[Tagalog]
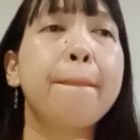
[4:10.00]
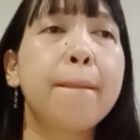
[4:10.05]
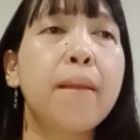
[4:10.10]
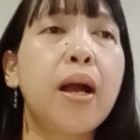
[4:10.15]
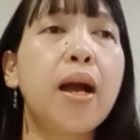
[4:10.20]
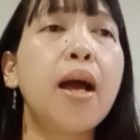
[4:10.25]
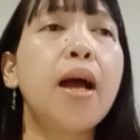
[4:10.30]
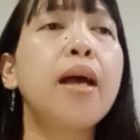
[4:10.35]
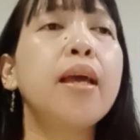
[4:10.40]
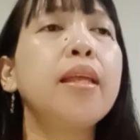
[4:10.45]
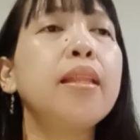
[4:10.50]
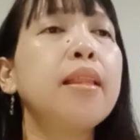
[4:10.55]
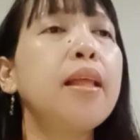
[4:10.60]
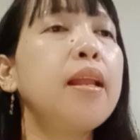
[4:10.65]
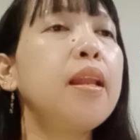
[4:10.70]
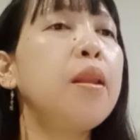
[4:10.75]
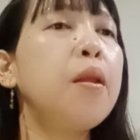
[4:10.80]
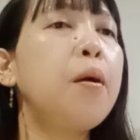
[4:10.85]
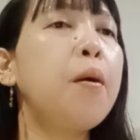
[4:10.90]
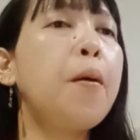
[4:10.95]
Kahit
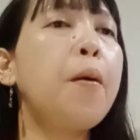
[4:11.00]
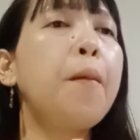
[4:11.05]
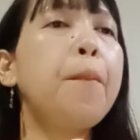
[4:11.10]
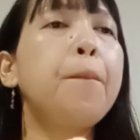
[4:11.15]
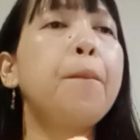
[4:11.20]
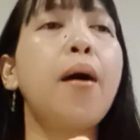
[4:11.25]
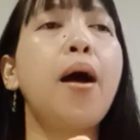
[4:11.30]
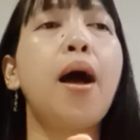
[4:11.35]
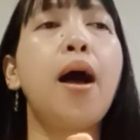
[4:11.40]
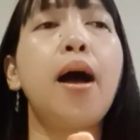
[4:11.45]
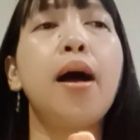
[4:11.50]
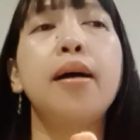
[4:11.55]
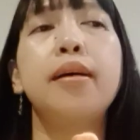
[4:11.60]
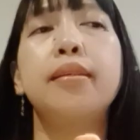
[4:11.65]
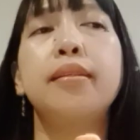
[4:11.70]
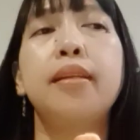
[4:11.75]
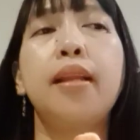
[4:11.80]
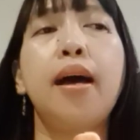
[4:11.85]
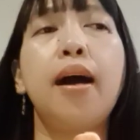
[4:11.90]
ano pa ang